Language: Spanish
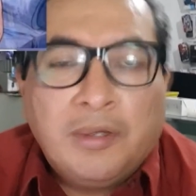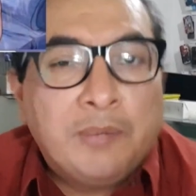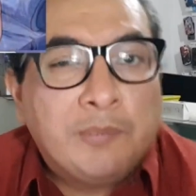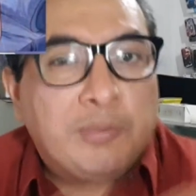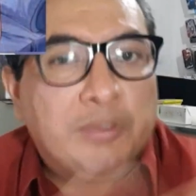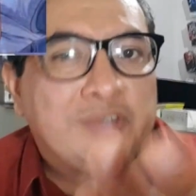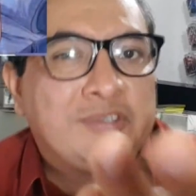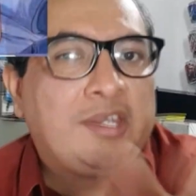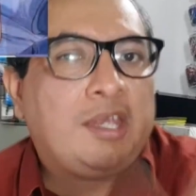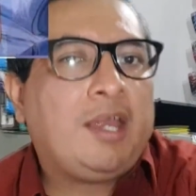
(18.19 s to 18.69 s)

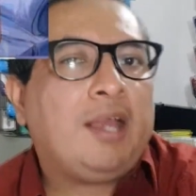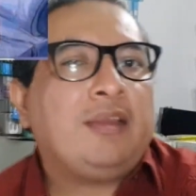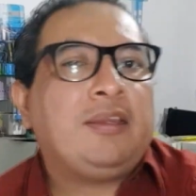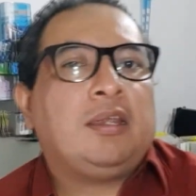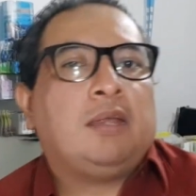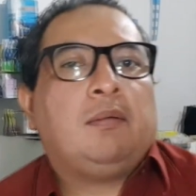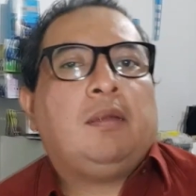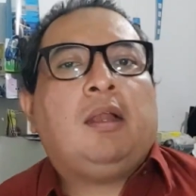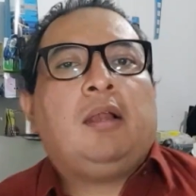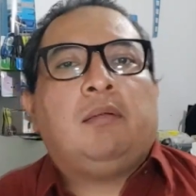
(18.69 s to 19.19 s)
Pues quédate
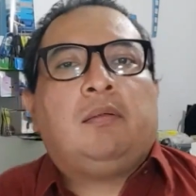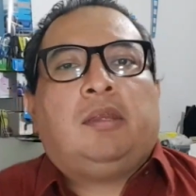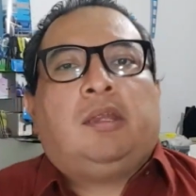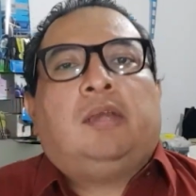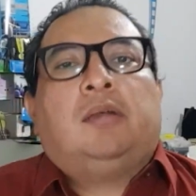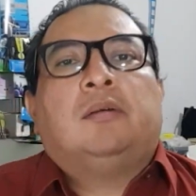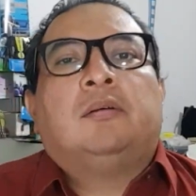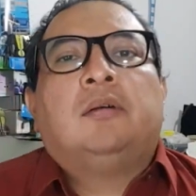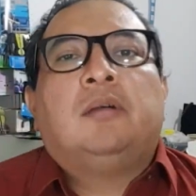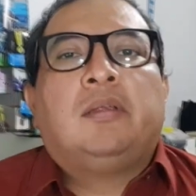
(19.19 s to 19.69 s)
a ver el
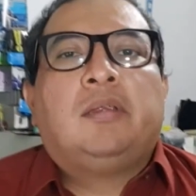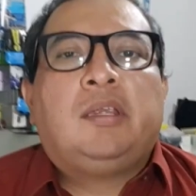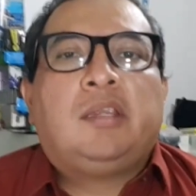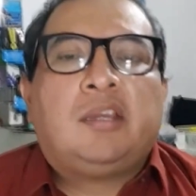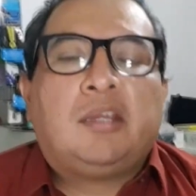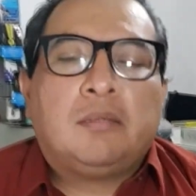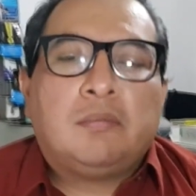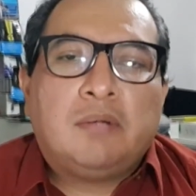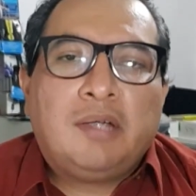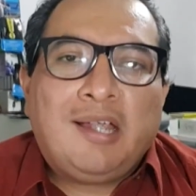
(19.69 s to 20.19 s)
video y
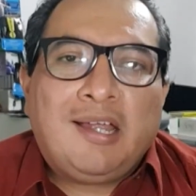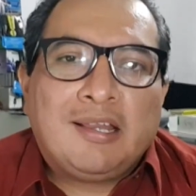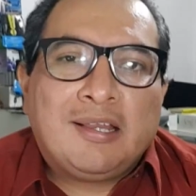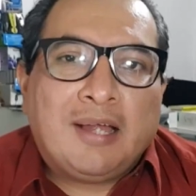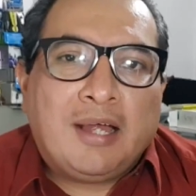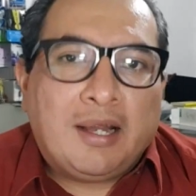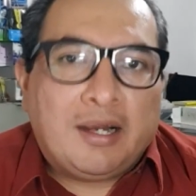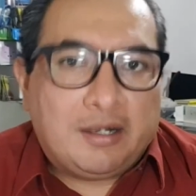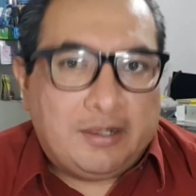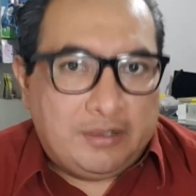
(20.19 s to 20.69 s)
te voy a
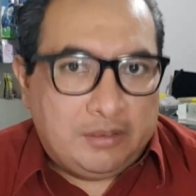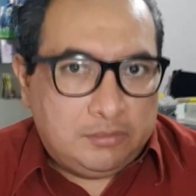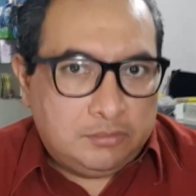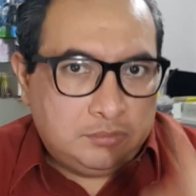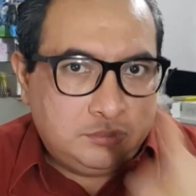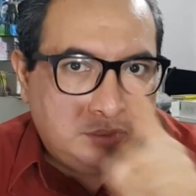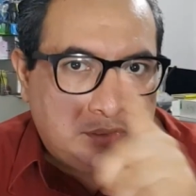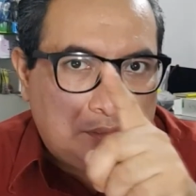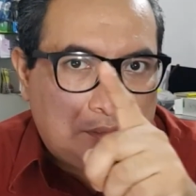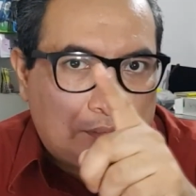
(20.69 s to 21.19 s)
dar
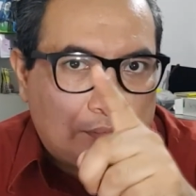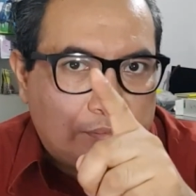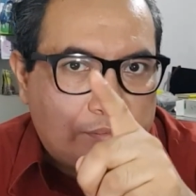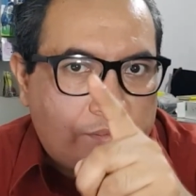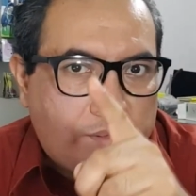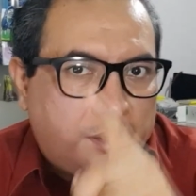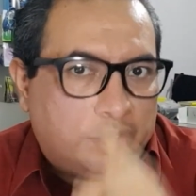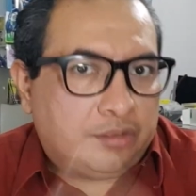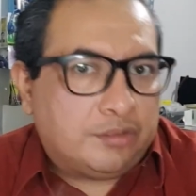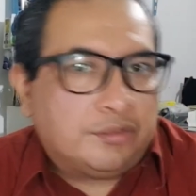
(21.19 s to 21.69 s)
unos
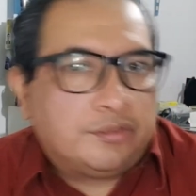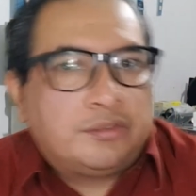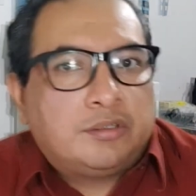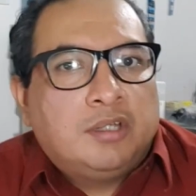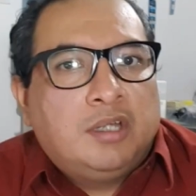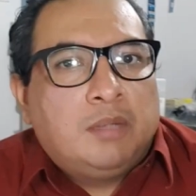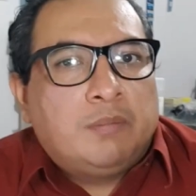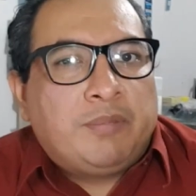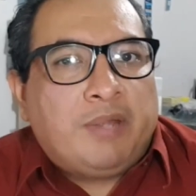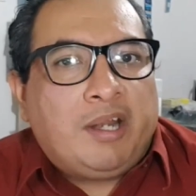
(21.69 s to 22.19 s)
consejos
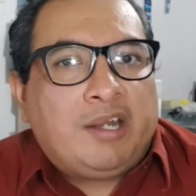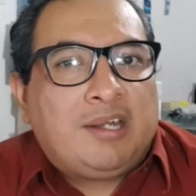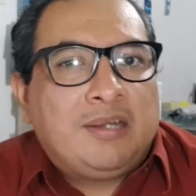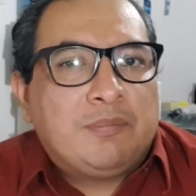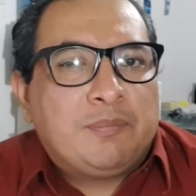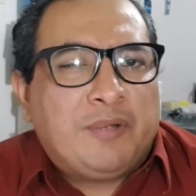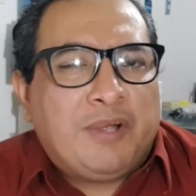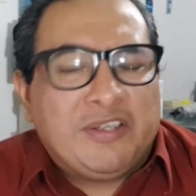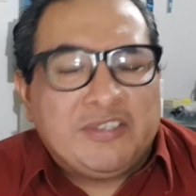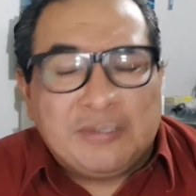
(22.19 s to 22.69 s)
para que
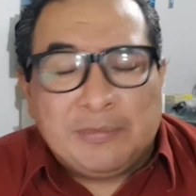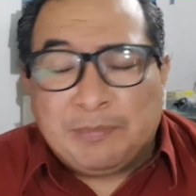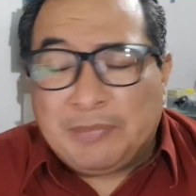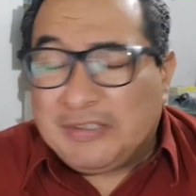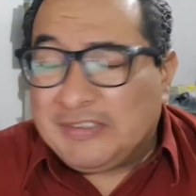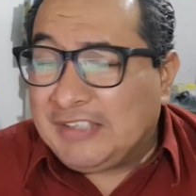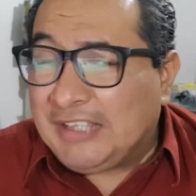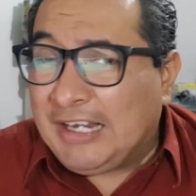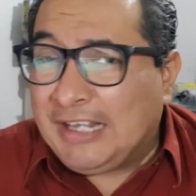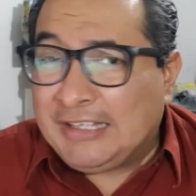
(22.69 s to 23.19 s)
puedas
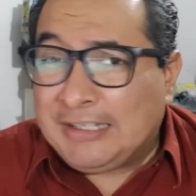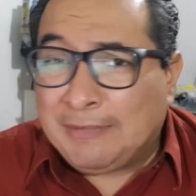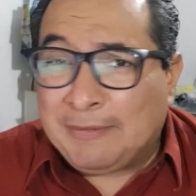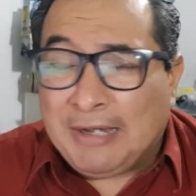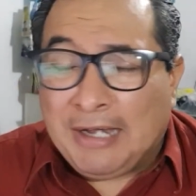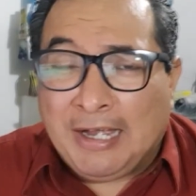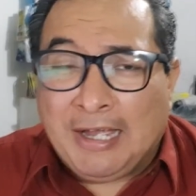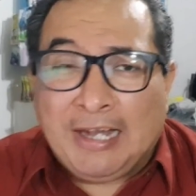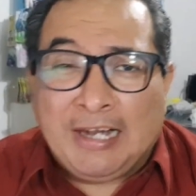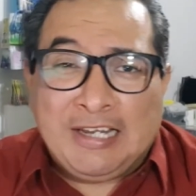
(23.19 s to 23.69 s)
empezar a
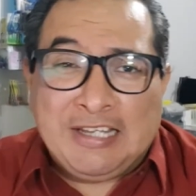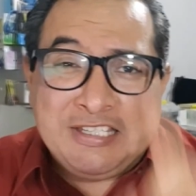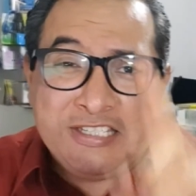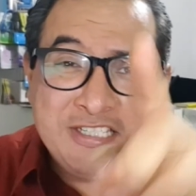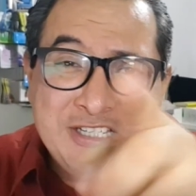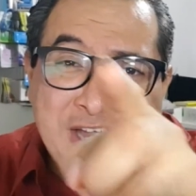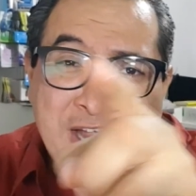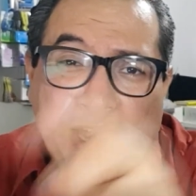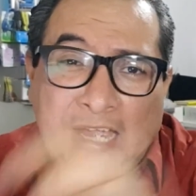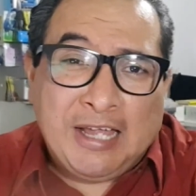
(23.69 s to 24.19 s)
trabajar
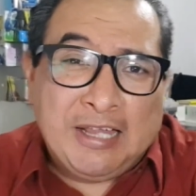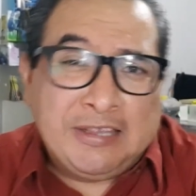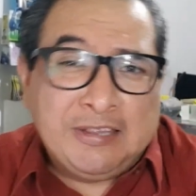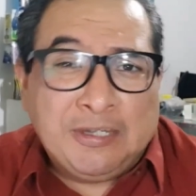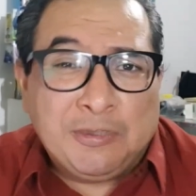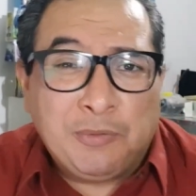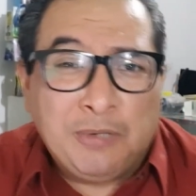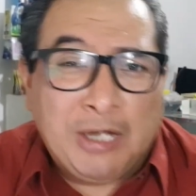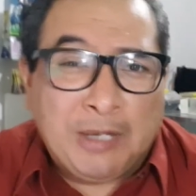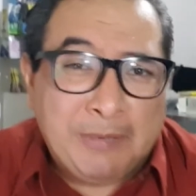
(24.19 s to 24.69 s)
ya
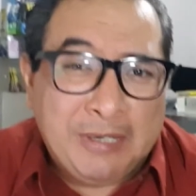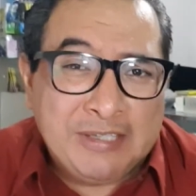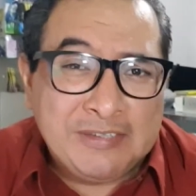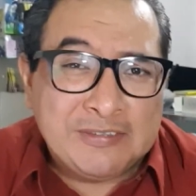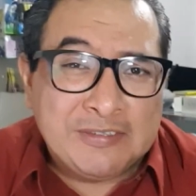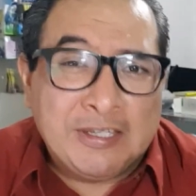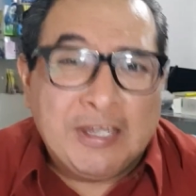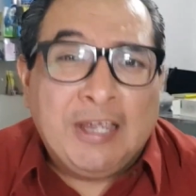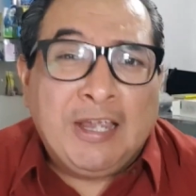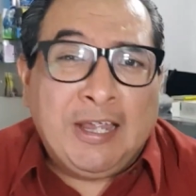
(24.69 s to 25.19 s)
de una vez
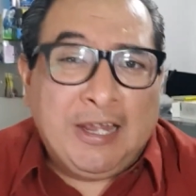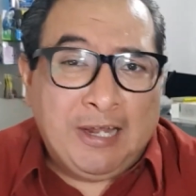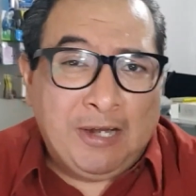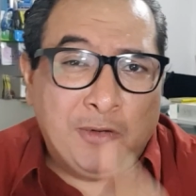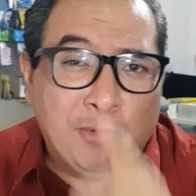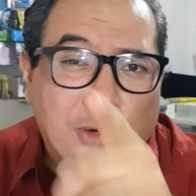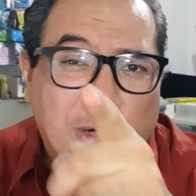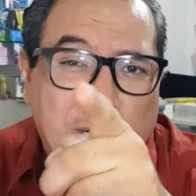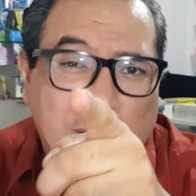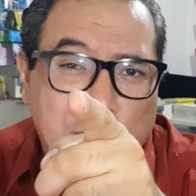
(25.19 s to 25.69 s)
en
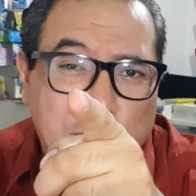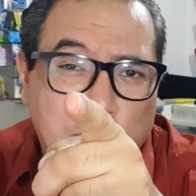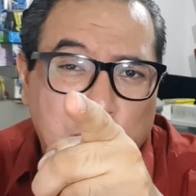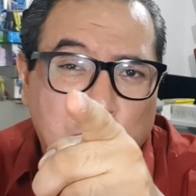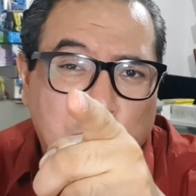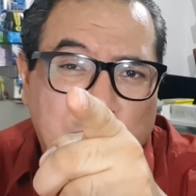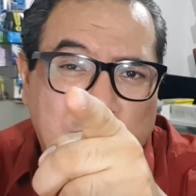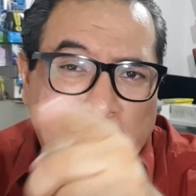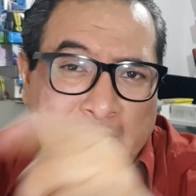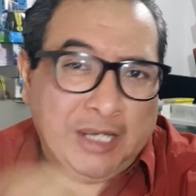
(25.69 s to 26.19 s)
lo que
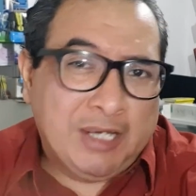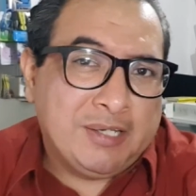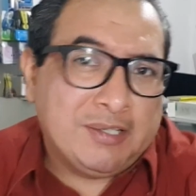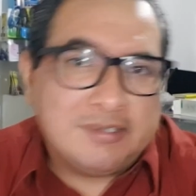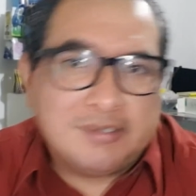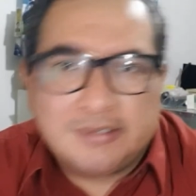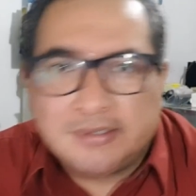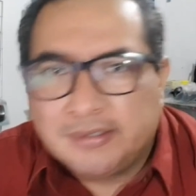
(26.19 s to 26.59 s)
tú quieres.